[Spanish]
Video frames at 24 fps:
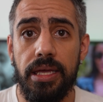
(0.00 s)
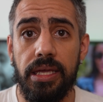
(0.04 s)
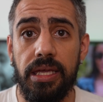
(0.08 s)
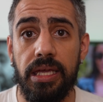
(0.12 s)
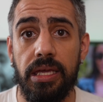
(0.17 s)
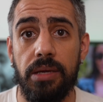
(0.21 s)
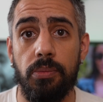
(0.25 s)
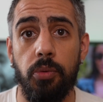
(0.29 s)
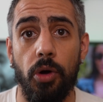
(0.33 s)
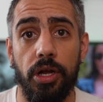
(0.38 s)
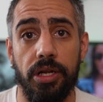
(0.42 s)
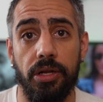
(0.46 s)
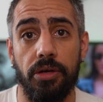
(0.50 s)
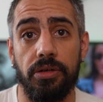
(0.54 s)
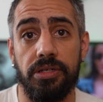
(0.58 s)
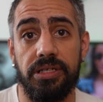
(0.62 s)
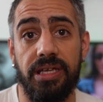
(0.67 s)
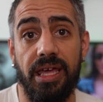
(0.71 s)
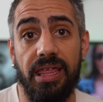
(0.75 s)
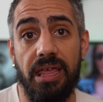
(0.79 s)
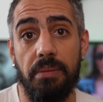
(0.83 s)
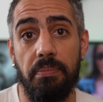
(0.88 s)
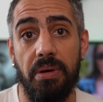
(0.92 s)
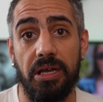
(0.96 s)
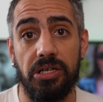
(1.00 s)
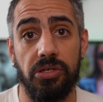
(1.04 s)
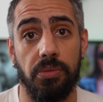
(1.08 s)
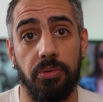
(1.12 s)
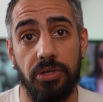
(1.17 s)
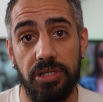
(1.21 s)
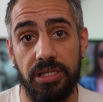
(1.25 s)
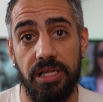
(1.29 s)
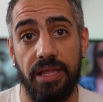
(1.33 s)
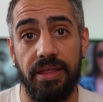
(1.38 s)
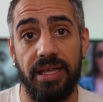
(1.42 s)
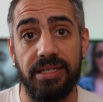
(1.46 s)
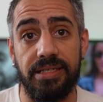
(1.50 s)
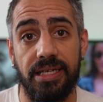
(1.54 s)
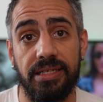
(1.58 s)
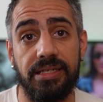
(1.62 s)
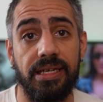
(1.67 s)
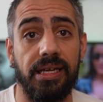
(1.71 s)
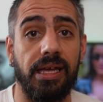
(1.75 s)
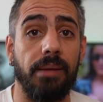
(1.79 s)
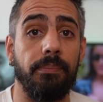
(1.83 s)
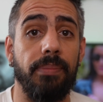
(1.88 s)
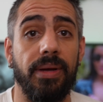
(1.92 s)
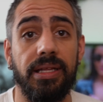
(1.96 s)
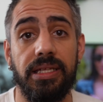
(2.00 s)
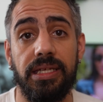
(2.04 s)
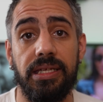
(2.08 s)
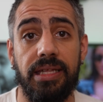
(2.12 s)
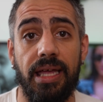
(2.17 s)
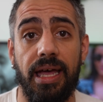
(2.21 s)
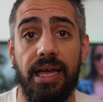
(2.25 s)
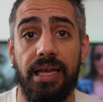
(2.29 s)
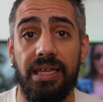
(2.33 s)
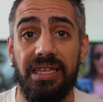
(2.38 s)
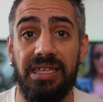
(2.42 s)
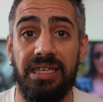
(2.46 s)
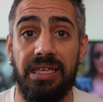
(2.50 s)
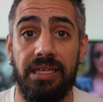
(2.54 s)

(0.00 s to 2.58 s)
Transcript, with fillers: Y bueno, ya de paso pues le das a esa campanita